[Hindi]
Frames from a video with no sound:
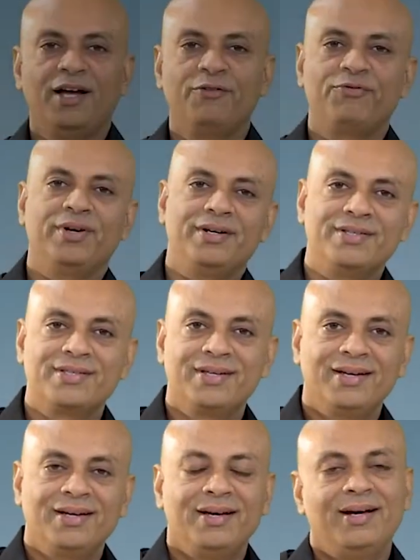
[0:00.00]
फ्रेंड्स
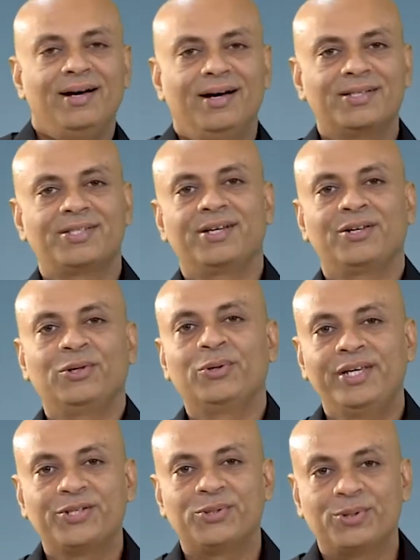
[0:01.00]
अक्सर लोग
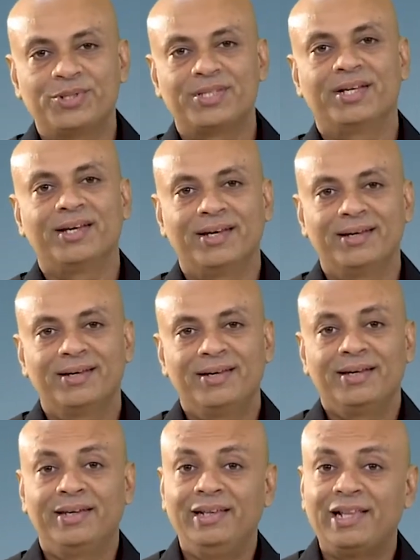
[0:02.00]
ये सोचते हैं
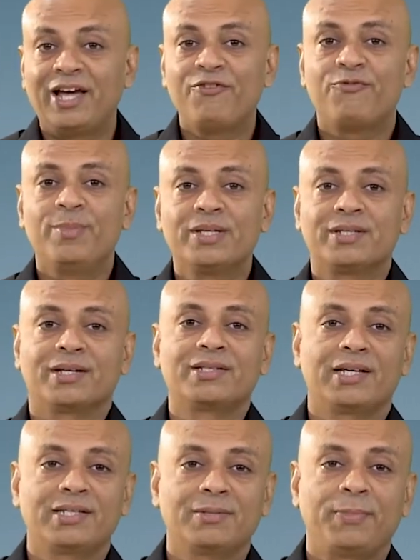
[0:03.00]
कि लाइफ में
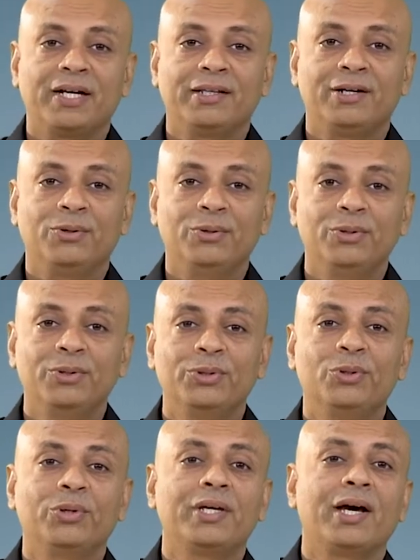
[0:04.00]
सक्सेस पाना हो
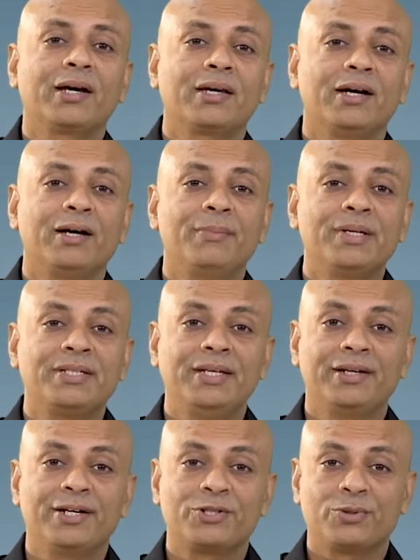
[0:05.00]
तो क्या क्या हमें
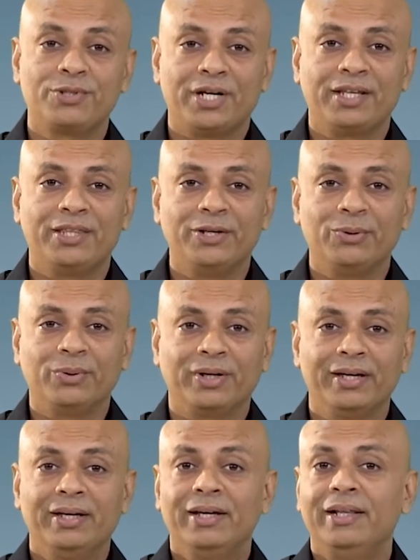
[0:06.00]
सीक्रेट्स को जानने
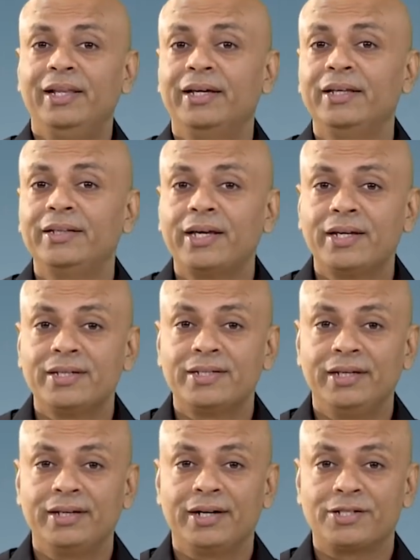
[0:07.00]
होंगे लेकिन क्या ये
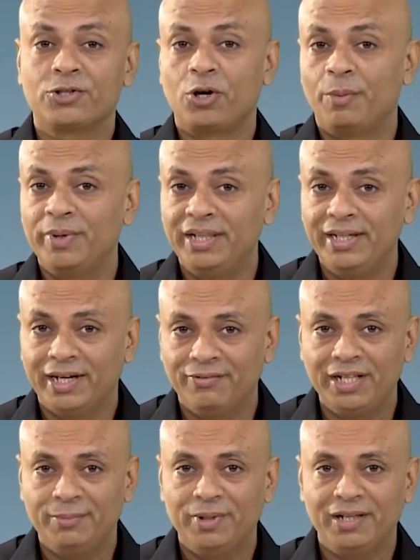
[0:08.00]
सीक्रेट्स कॉमनली
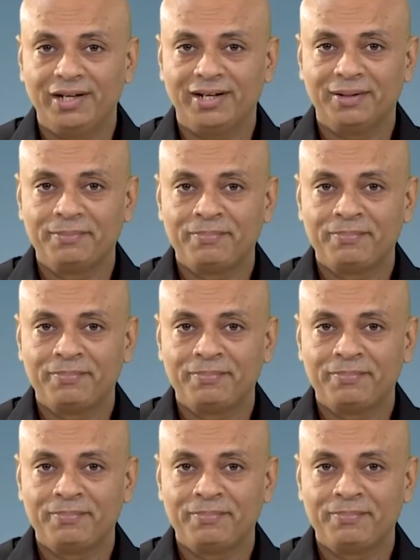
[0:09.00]
अवेलेबल है